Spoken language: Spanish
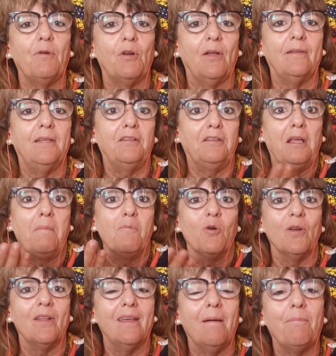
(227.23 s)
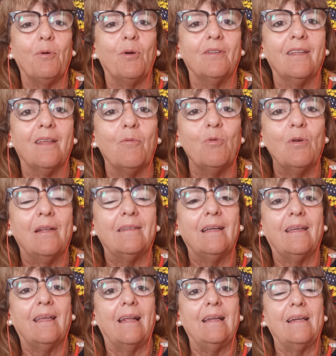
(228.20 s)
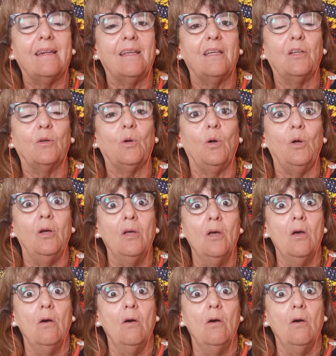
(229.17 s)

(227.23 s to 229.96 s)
pero a ti te morías porque te daba un ataque alérgico,